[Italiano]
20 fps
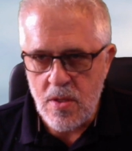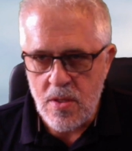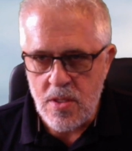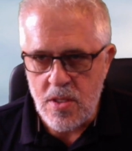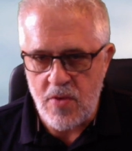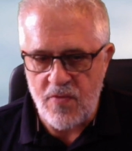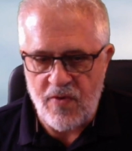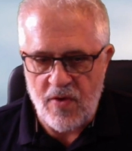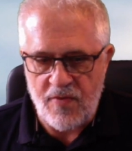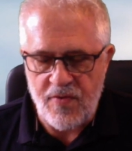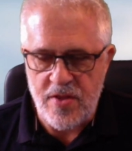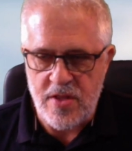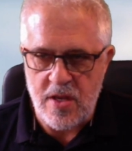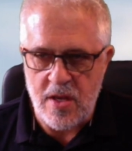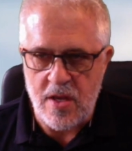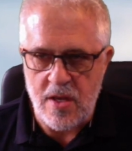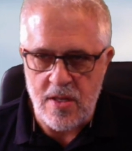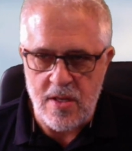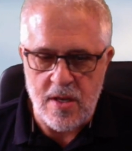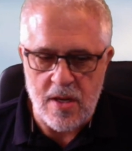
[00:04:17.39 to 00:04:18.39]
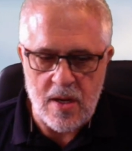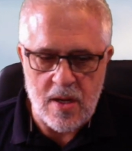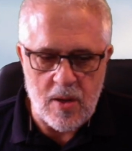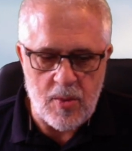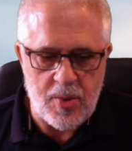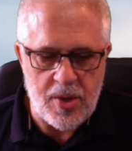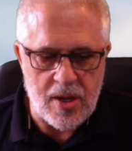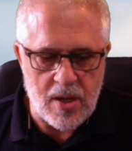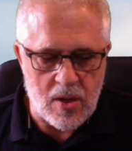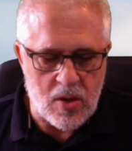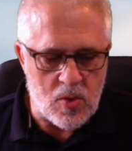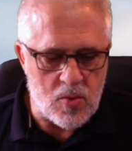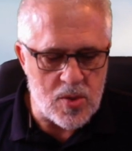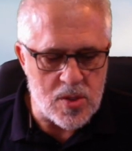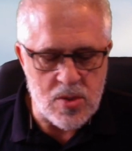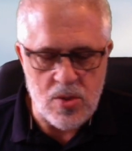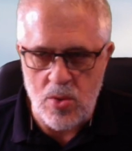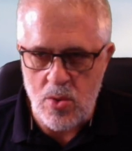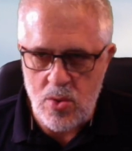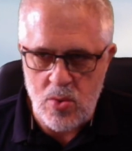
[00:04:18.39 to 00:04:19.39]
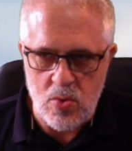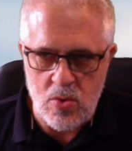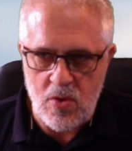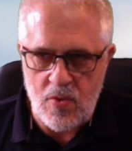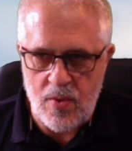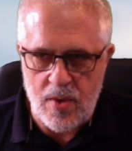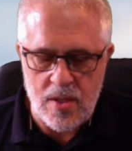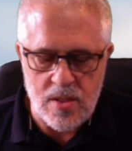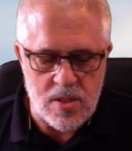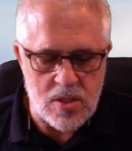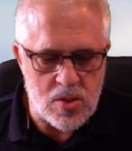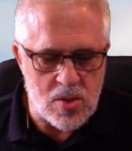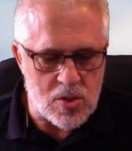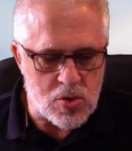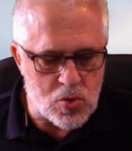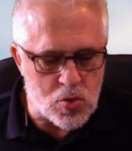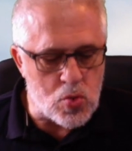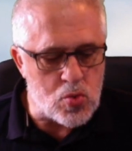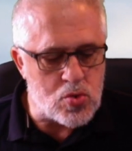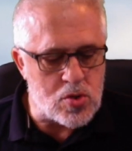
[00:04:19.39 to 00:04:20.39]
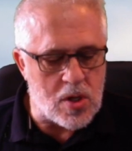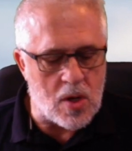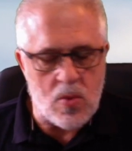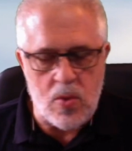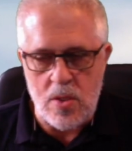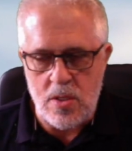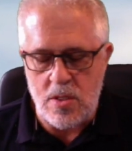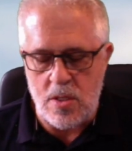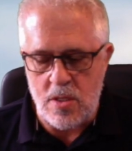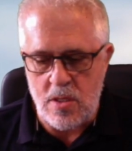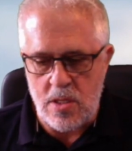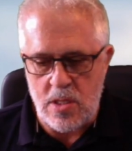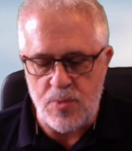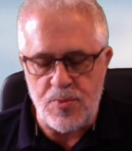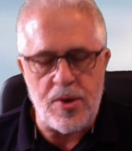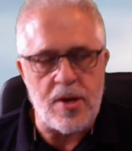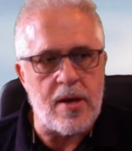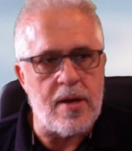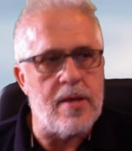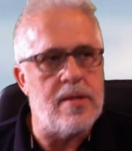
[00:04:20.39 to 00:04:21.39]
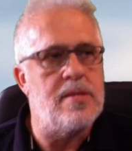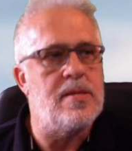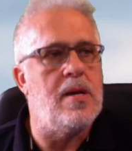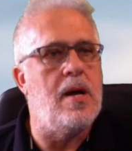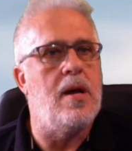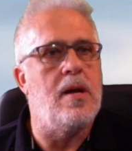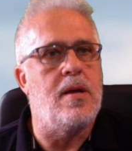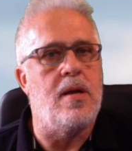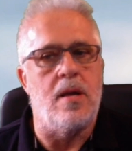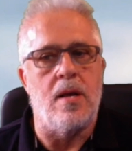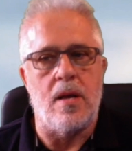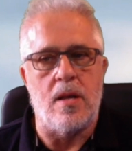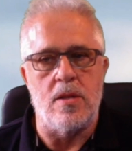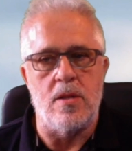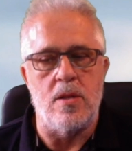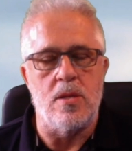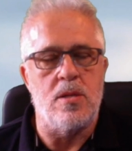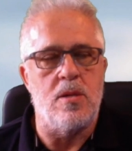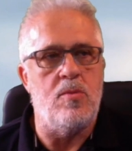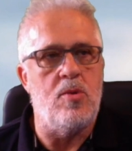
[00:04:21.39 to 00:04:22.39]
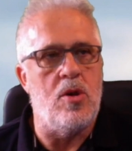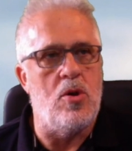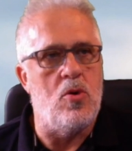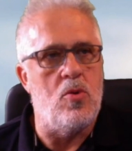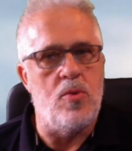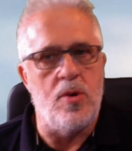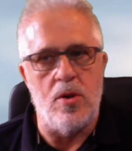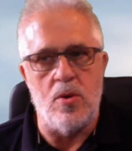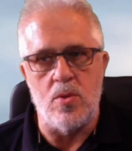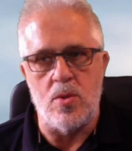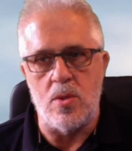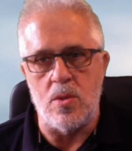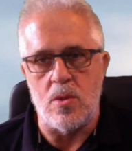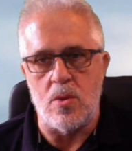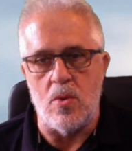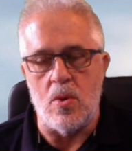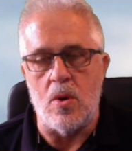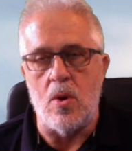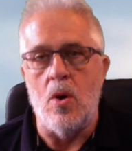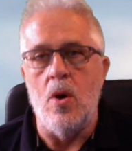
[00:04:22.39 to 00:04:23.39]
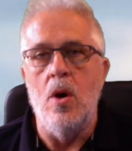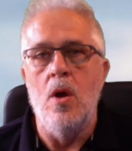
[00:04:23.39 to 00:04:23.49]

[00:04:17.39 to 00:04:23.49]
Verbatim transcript: si fa fatica ad andare a capire come sono suddivisi, cioè tutta questa trasparenza anche in grandissimi nomi non ci sono.